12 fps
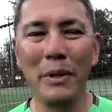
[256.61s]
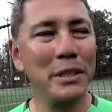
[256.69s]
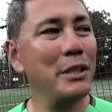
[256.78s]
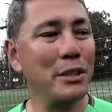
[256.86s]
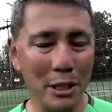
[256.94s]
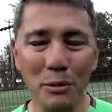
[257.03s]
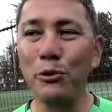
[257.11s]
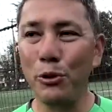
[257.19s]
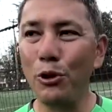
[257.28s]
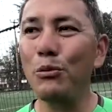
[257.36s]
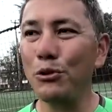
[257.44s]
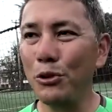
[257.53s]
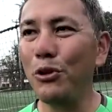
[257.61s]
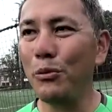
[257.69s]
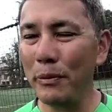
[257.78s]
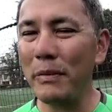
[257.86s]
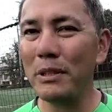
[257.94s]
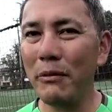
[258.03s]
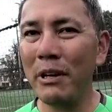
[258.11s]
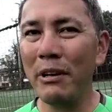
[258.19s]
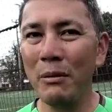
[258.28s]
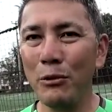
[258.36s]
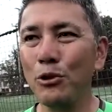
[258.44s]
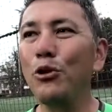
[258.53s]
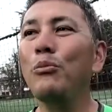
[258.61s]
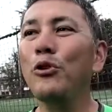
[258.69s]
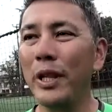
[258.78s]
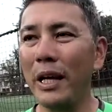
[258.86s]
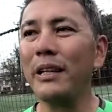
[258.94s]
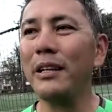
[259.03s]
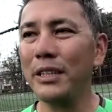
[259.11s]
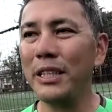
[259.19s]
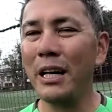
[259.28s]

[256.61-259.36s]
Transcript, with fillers: まあ、選手たちも喜ぶと思います、はい、我々もそう思ってやってるし、